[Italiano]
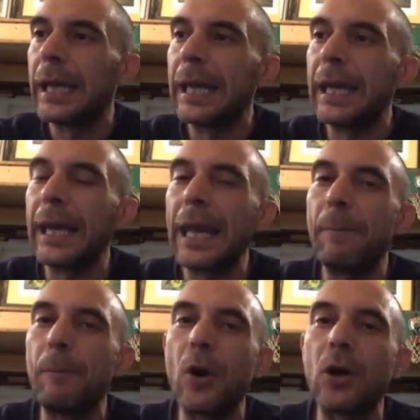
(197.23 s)
e,
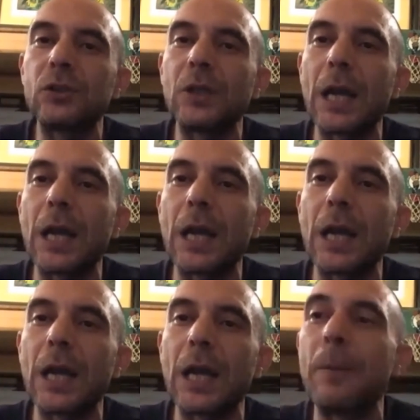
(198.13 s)
e porta
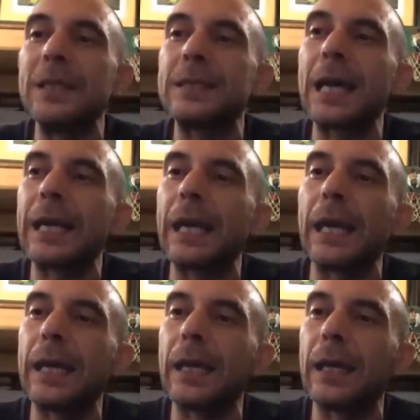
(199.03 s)
a un pensare
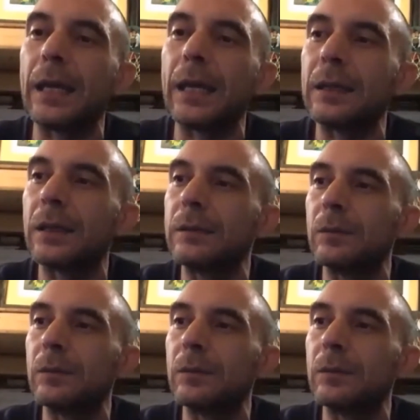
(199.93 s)
che, che,